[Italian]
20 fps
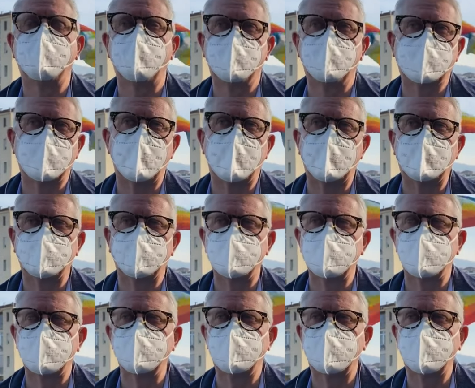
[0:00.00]
che tra l'altro
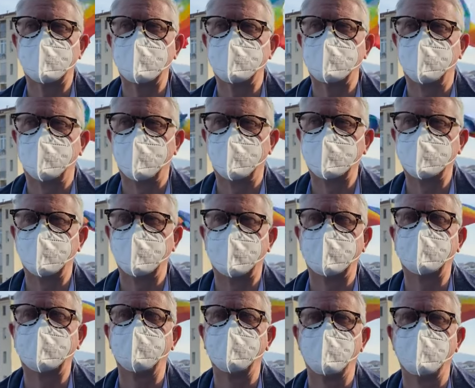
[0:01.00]
ci hanno già risposto i
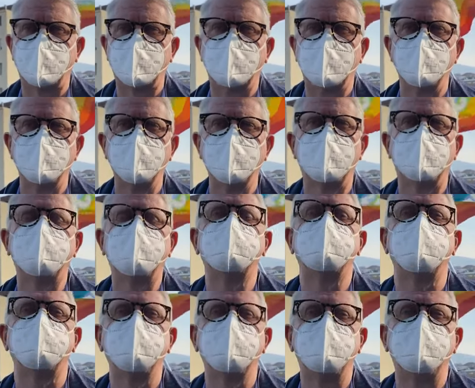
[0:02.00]
rettori con una
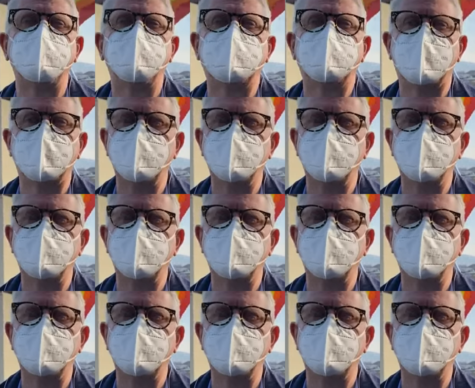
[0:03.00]
disponibilità a